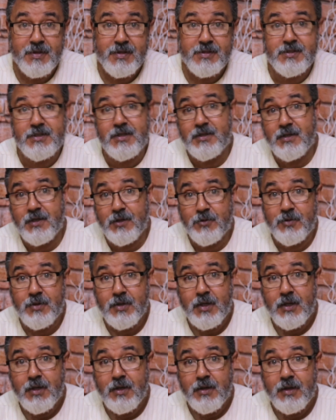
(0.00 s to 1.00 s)
Senão,
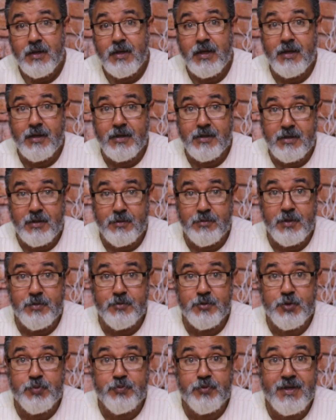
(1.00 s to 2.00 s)

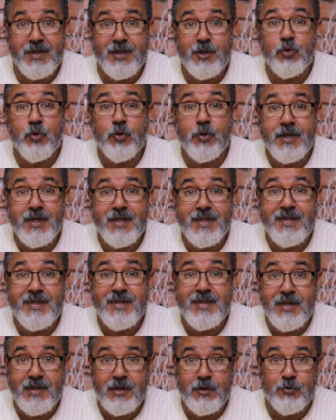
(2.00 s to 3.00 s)
acabamos por incorrer
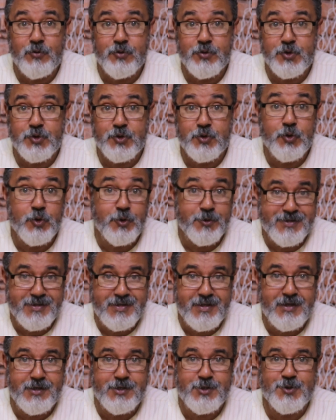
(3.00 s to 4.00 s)
em erros
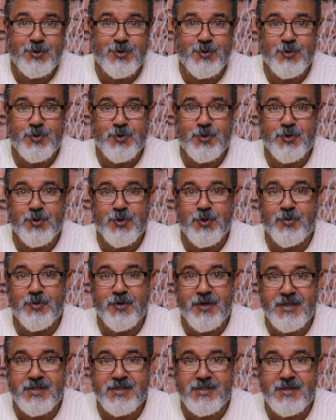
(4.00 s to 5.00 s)
grotescos
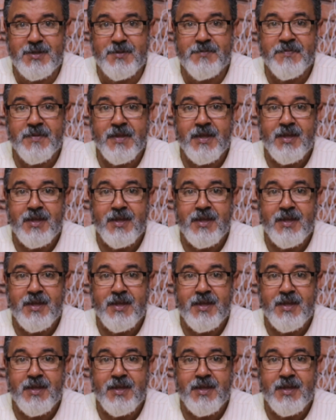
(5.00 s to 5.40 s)
como esse